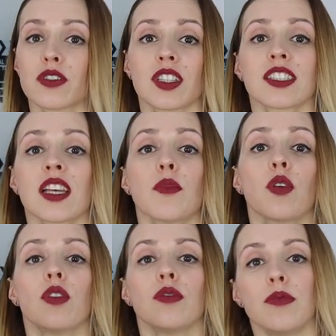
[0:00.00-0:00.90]
to tak
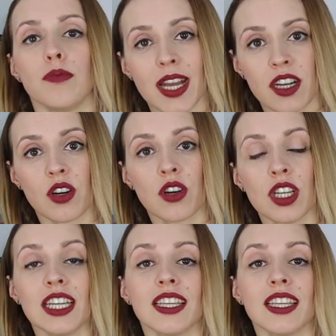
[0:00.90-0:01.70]
samo mleko,